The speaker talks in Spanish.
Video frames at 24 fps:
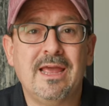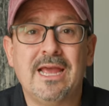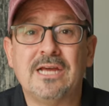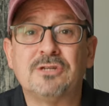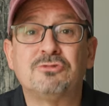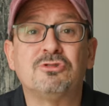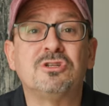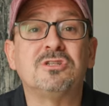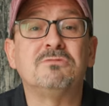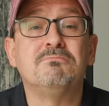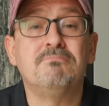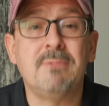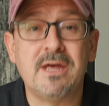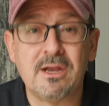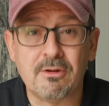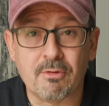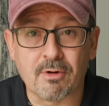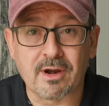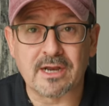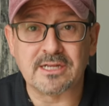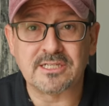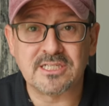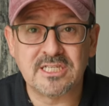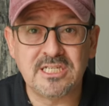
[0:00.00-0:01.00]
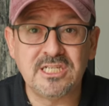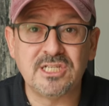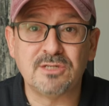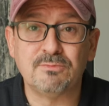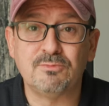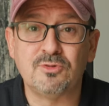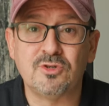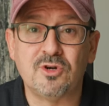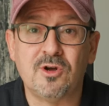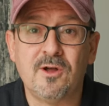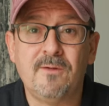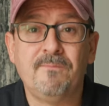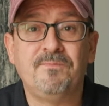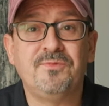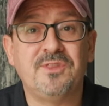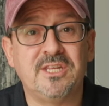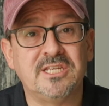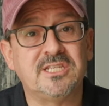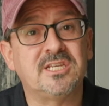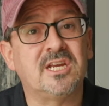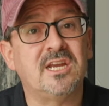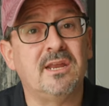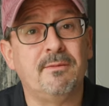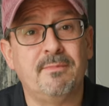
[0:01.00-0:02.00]
Eso es mero racismo,
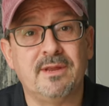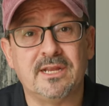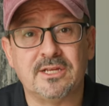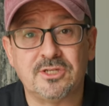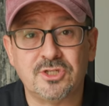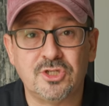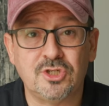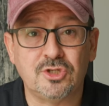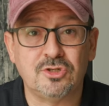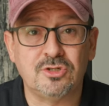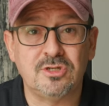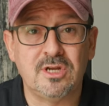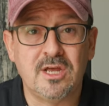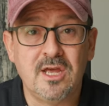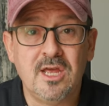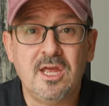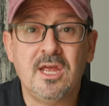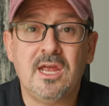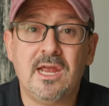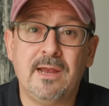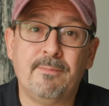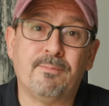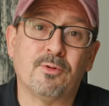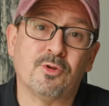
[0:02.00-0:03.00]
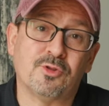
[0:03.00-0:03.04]
discriminación y